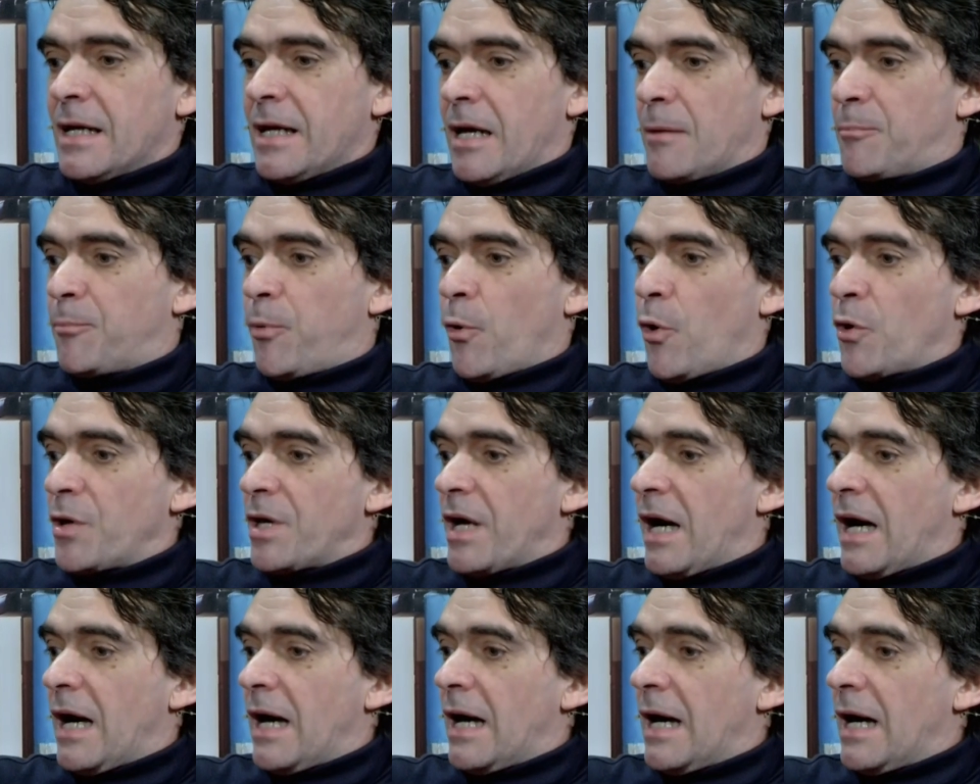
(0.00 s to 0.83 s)
e poi
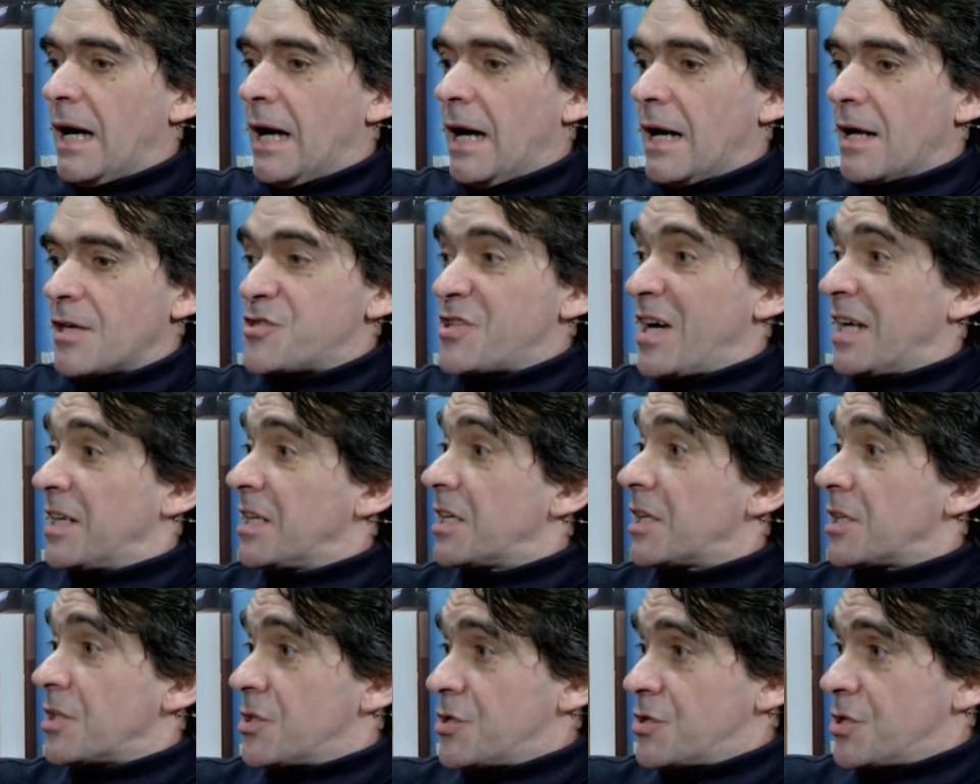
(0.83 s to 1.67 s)
a Gianni
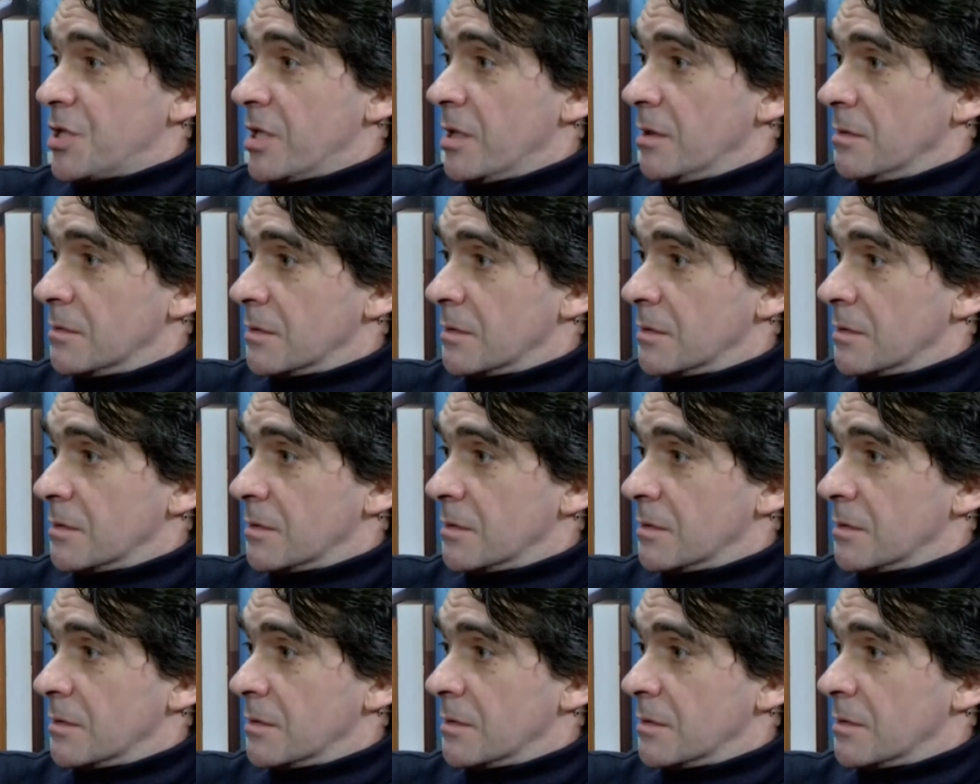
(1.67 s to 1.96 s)
Ricci